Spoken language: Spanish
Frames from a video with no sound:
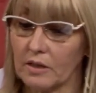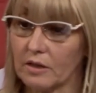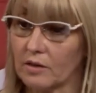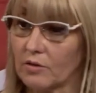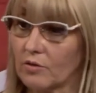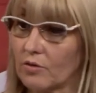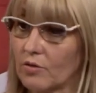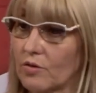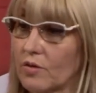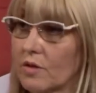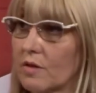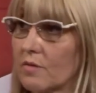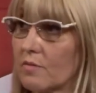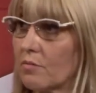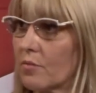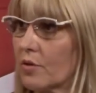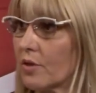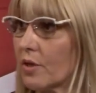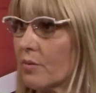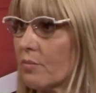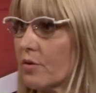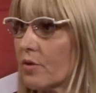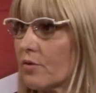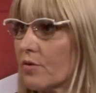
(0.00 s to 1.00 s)
Entonces,
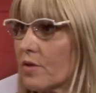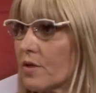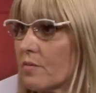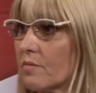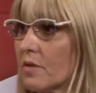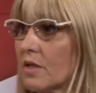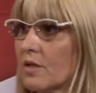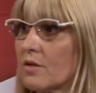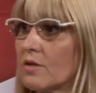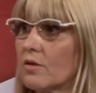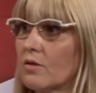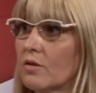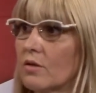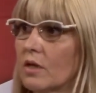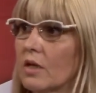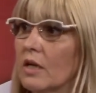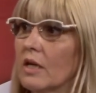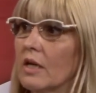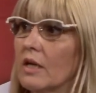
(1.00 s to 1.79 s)
por aproximación,